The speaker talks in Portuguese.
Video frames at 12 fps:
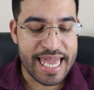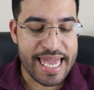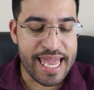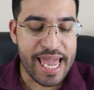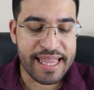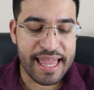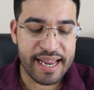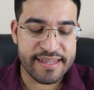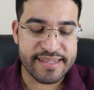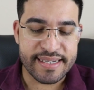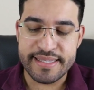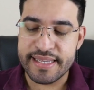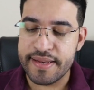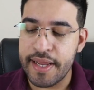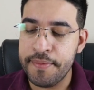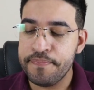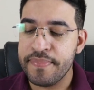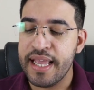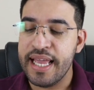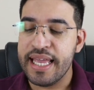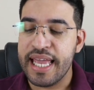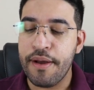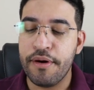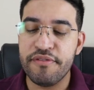E aí é interessante, né?
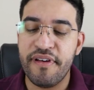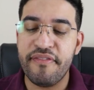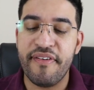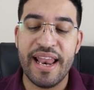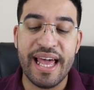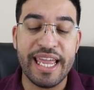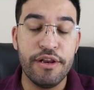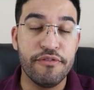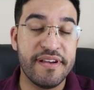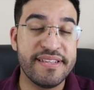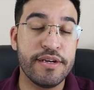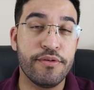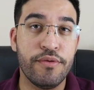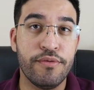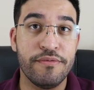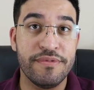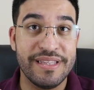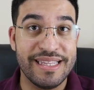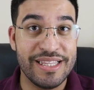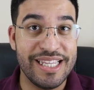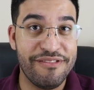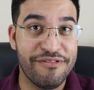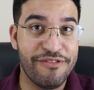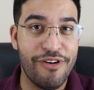Quando vai falar aqui no versículo 1,
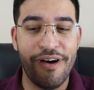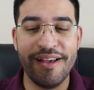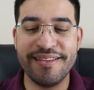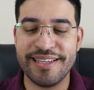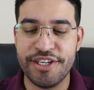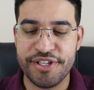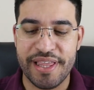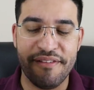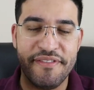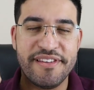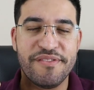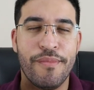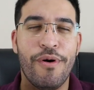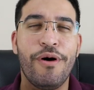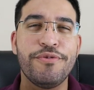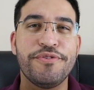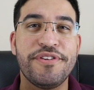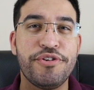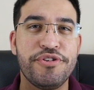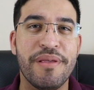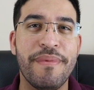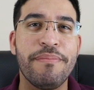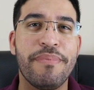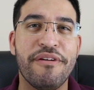de vós que estáveis mortos é
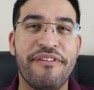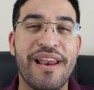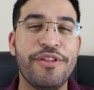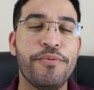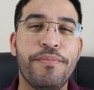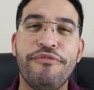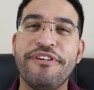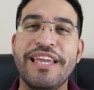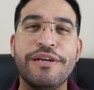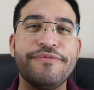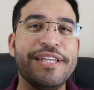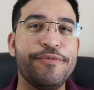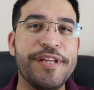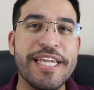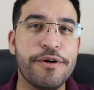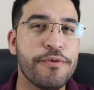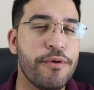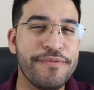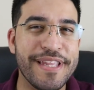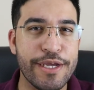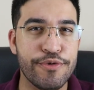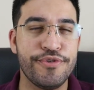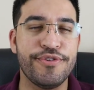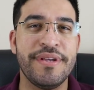justamente para falar de um povo que não tinha união com
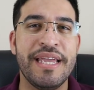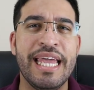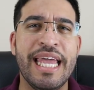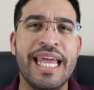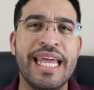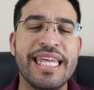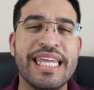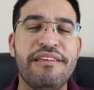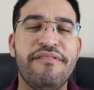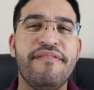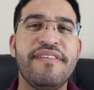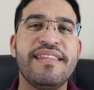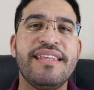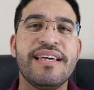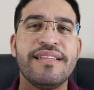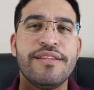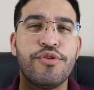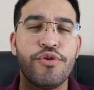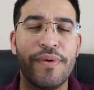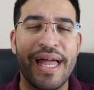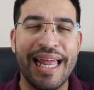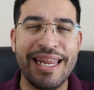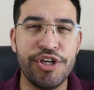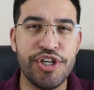Deus, que vivia diante de toda uma
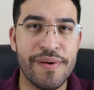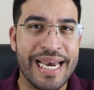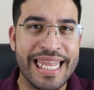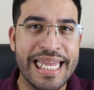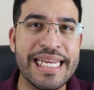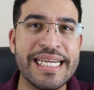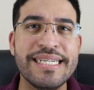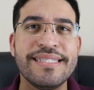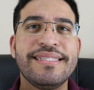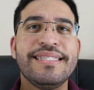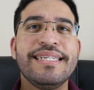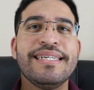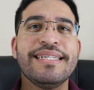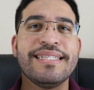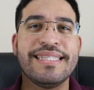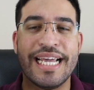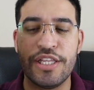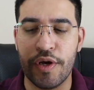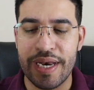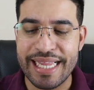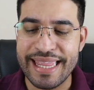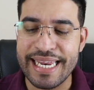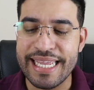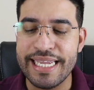religião alienante, na
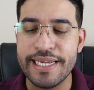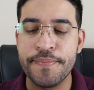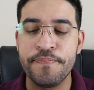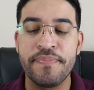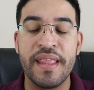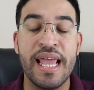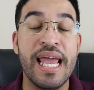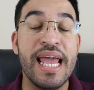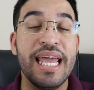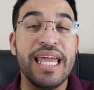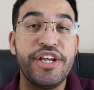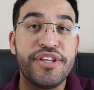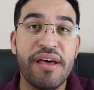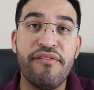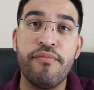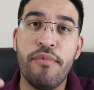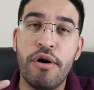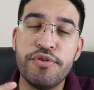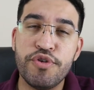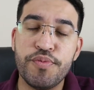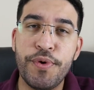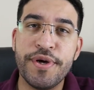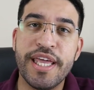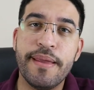idolatria. Estavam mortos
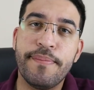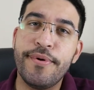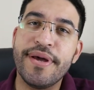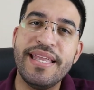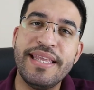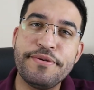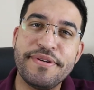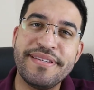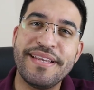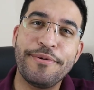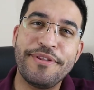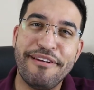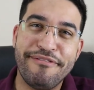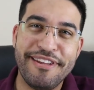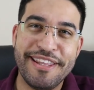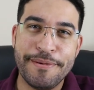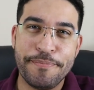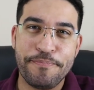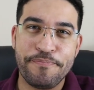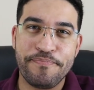por quê? Porque Deus é Senhor da vida.